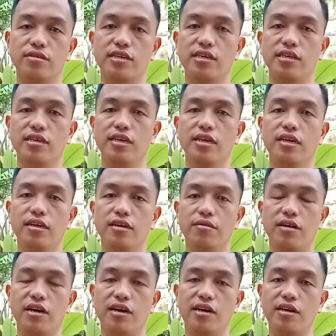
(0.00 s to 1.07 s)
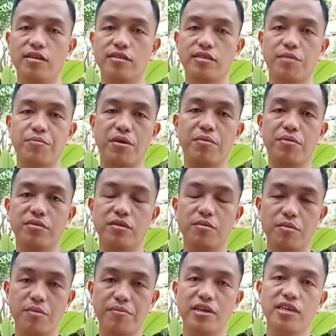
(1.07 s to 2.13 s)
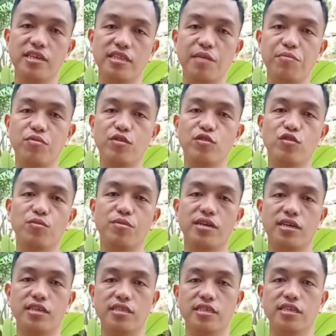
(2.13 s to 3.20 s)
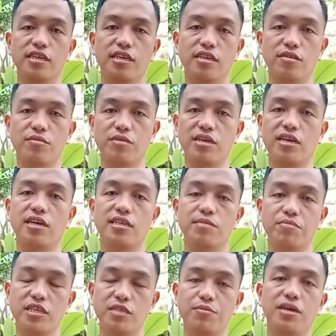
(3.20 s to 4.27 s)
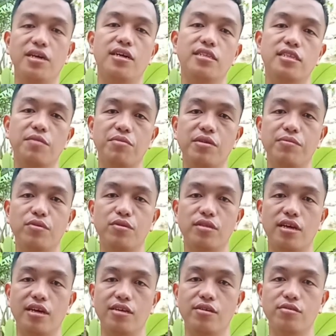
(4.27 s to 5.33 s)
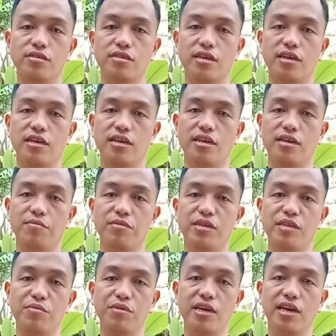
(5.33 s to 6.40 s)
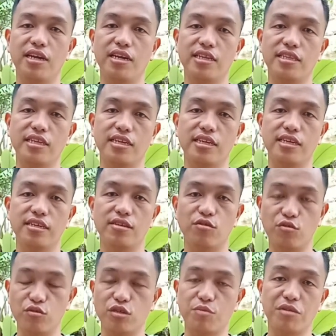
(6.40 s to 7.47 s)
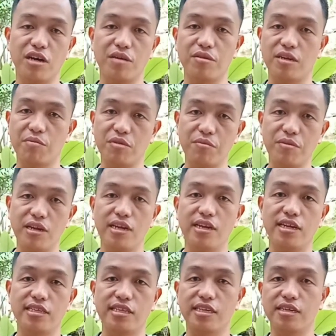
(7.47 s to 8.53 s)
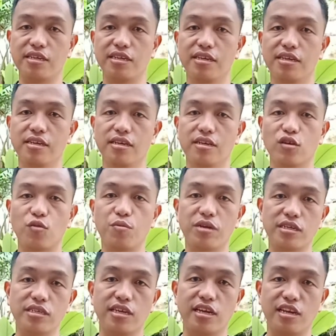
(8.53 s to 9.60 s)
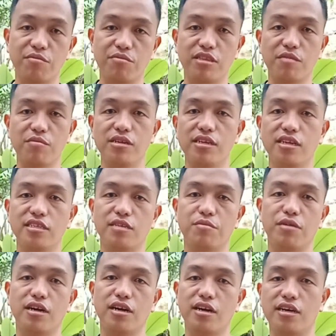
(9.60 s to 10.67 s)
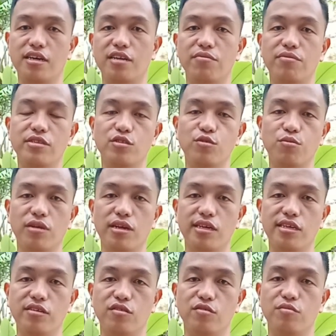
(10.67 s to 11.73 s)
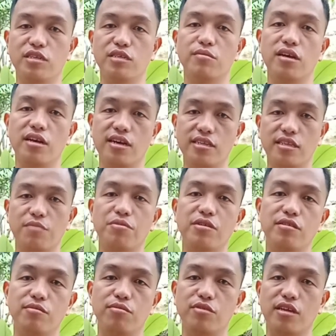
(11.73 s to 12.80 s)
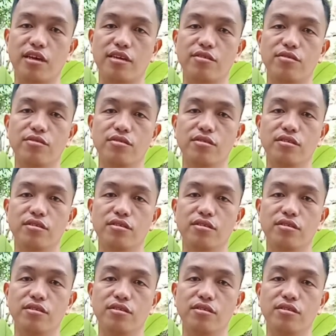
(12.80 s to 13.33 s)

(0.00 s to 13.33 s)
Okay, at sa pamamagitan po nito mga kachikin, mas makakatipid po tayo sa binibigay natin o sa mga bibili nating commercial na bitamina sa mga aggregate supply, mas nakakatipid po tayo.